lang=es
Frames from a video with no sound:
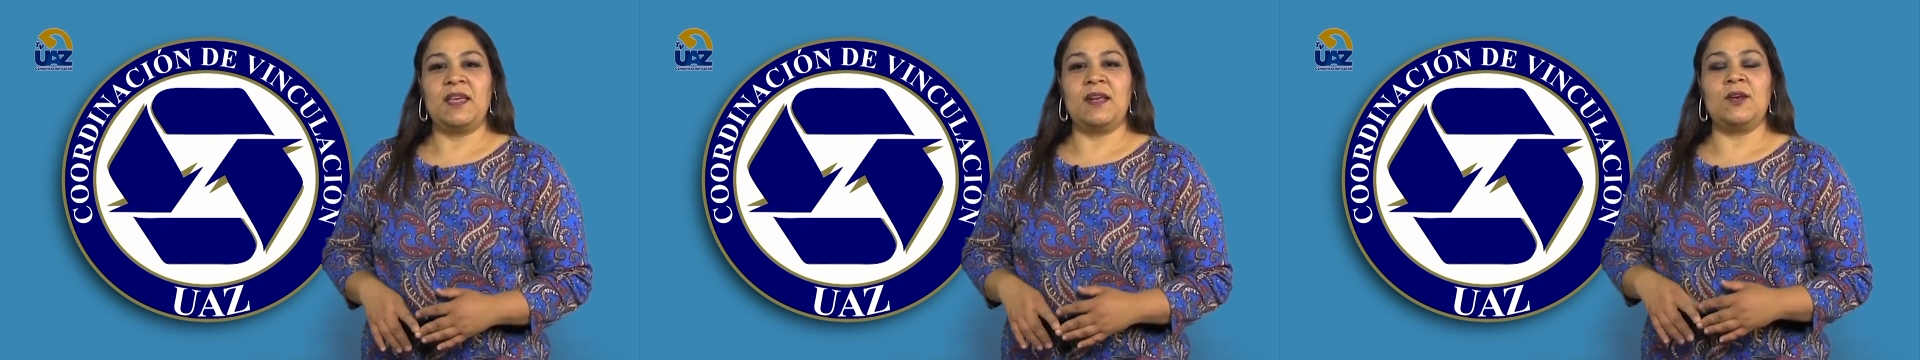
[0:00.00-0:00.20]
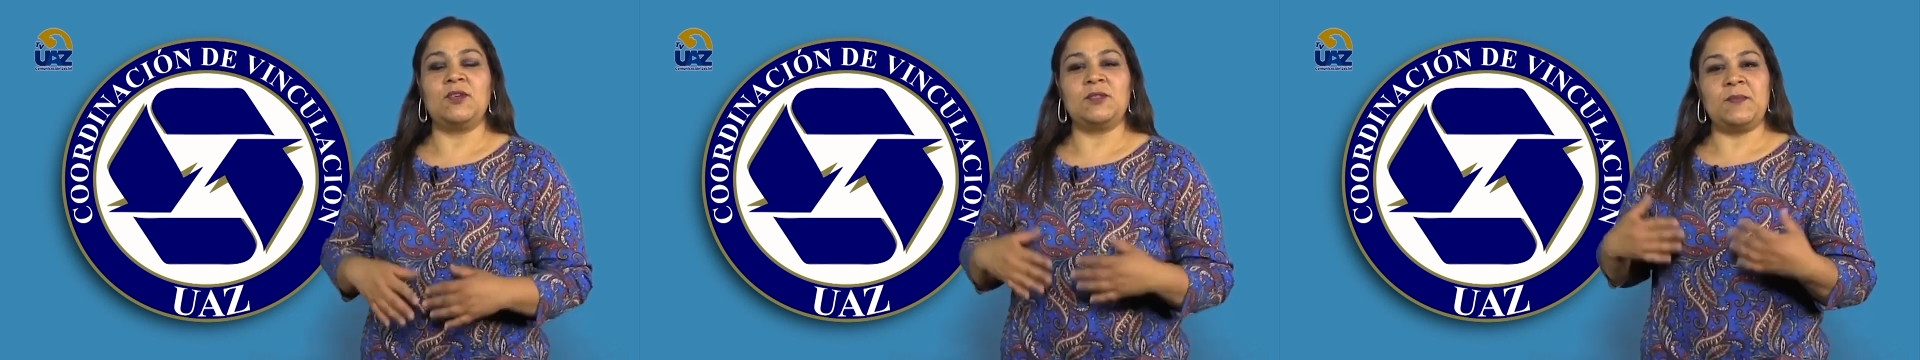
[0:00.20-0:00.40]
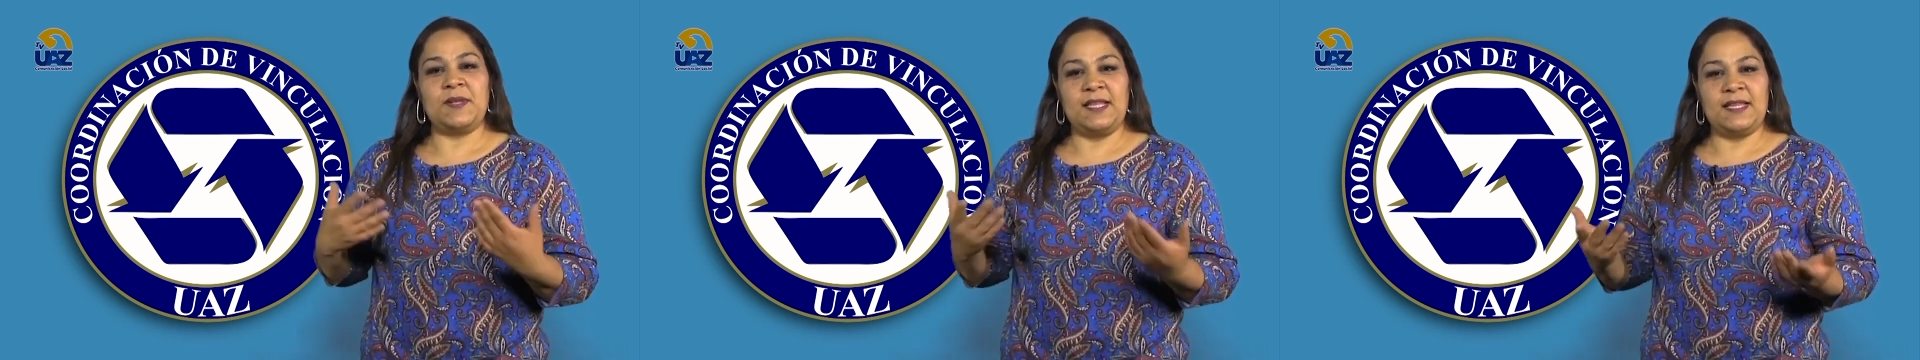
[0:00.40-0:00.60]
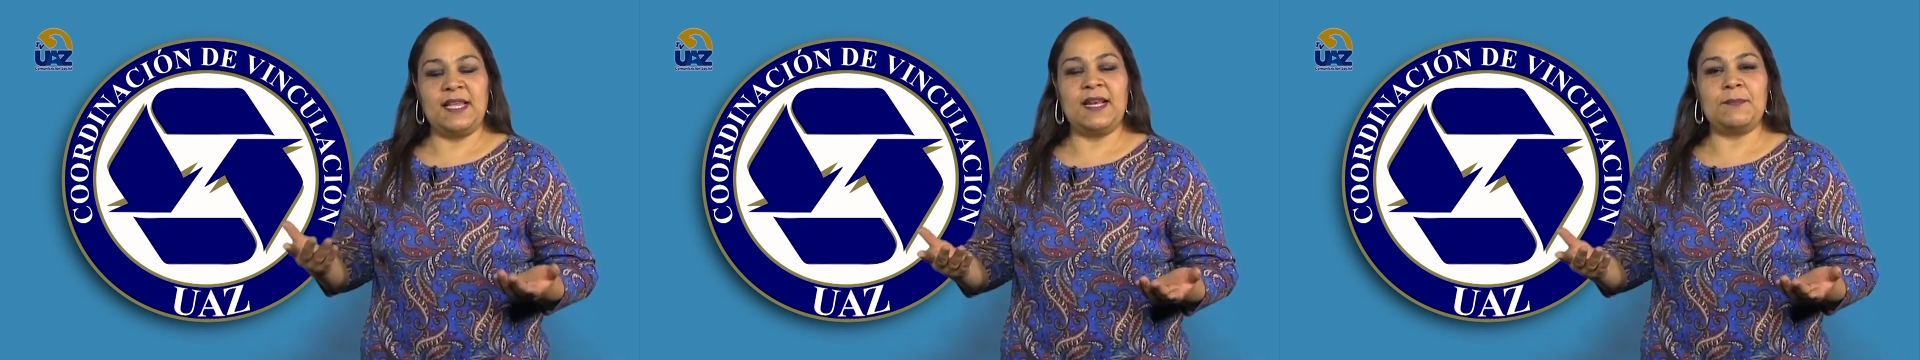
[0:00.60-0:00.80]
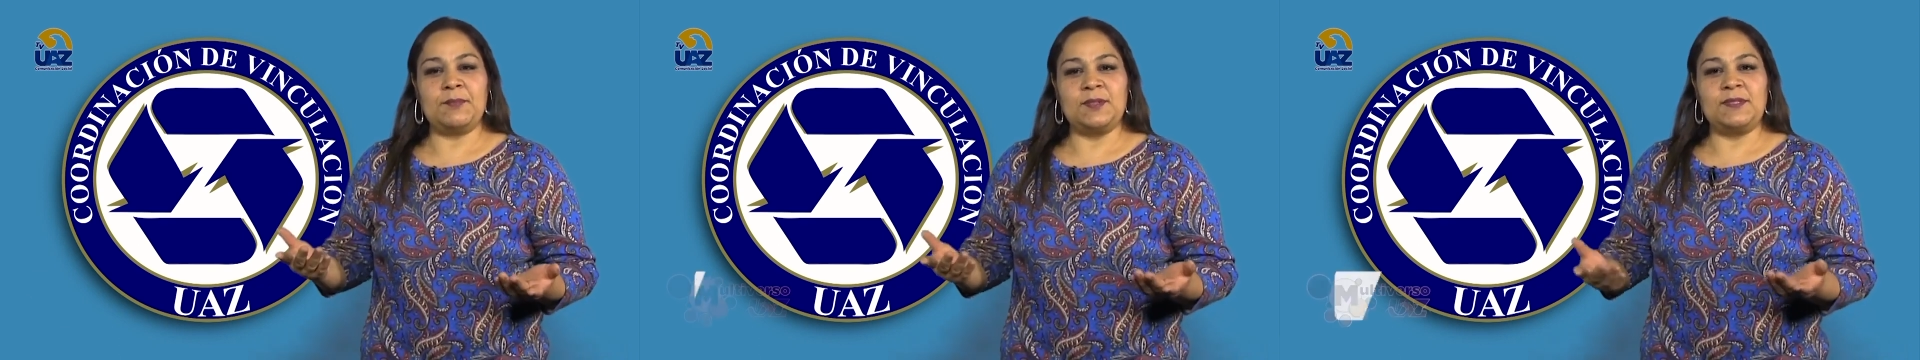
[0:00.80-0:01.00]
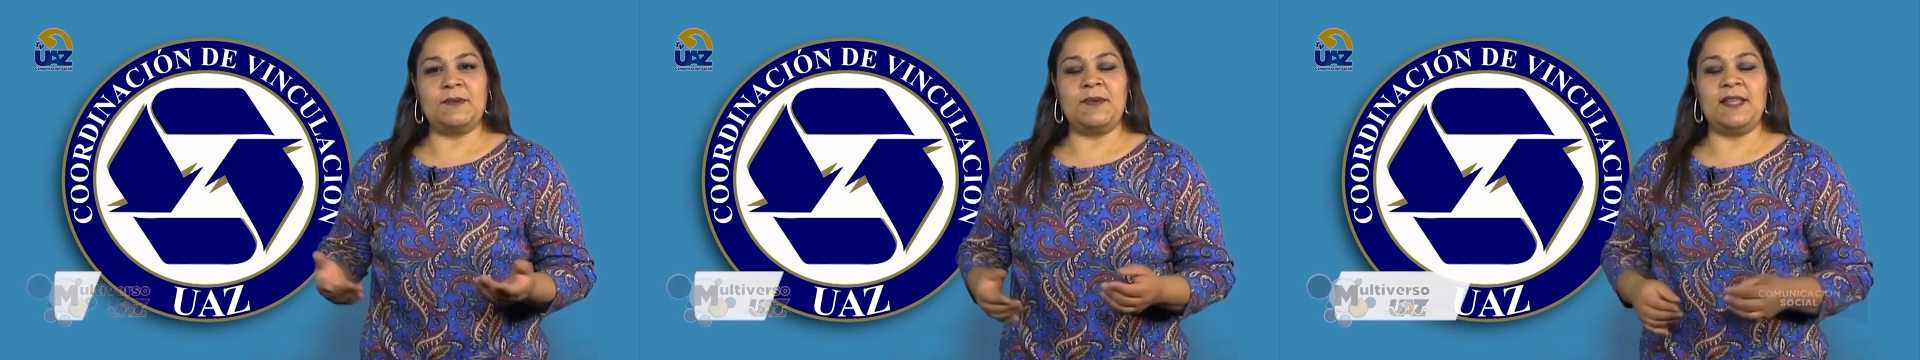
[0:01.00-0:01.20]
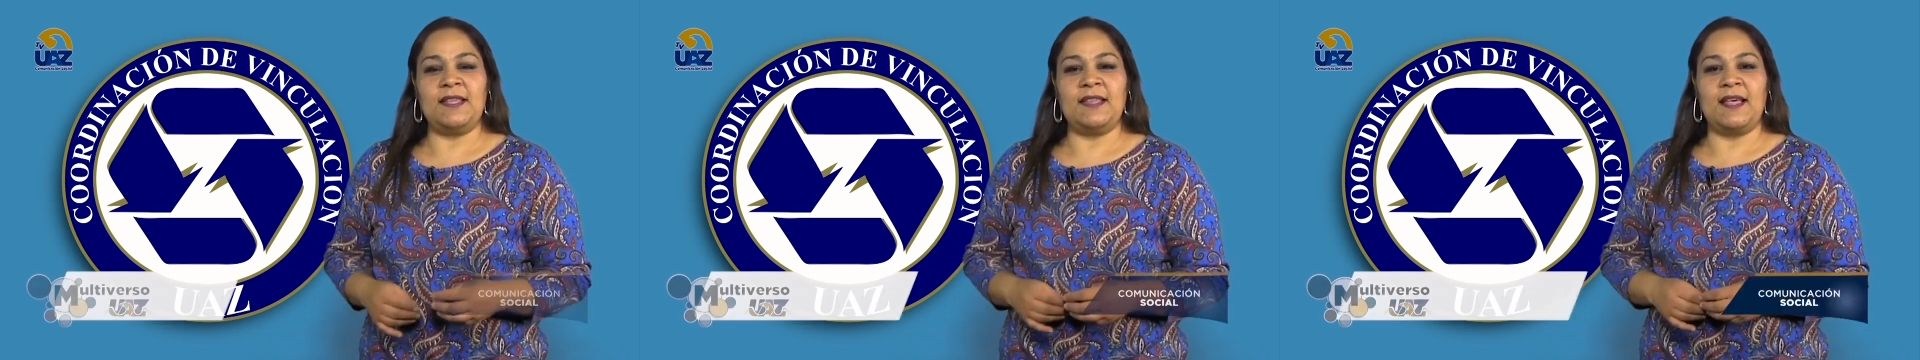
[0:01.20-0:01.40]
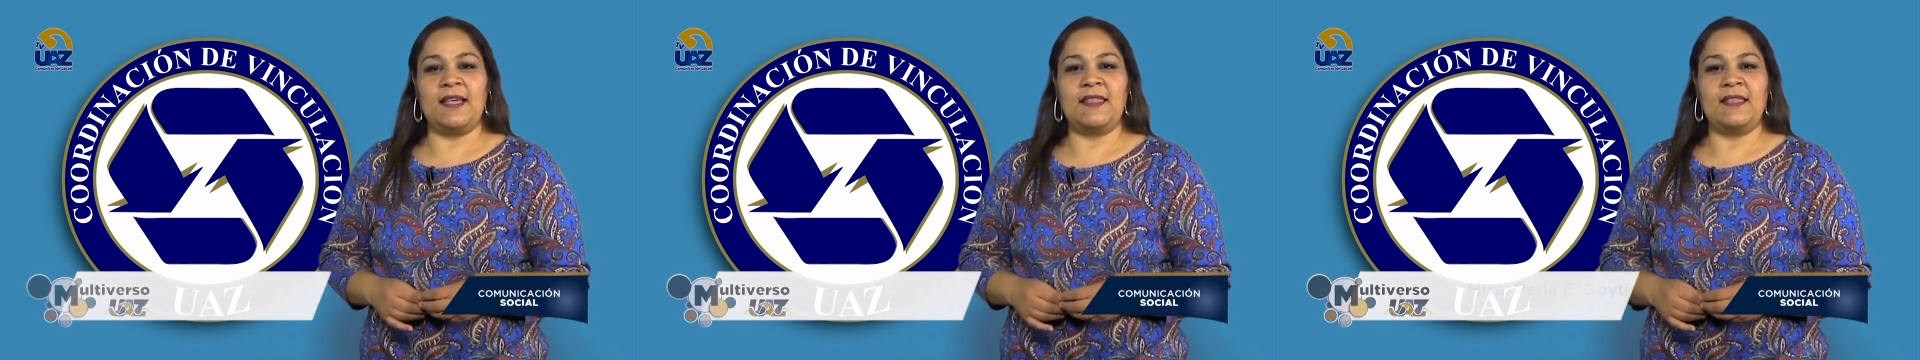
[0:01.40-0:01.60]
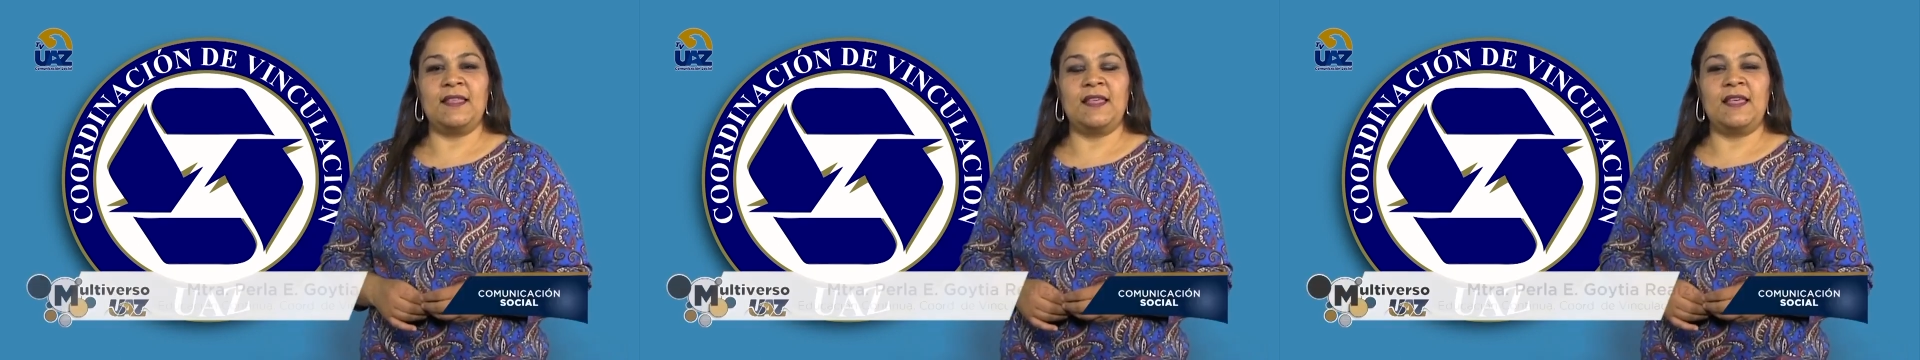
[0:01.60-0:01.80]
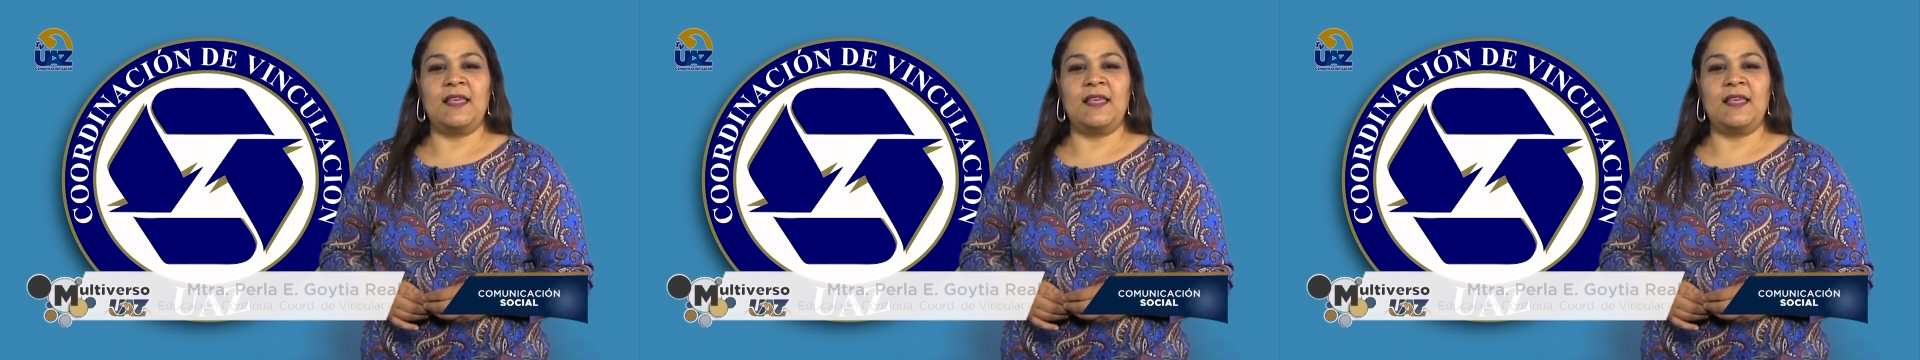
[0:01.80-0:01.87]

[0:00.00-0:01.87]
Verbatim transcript: nos brinda la posibilidad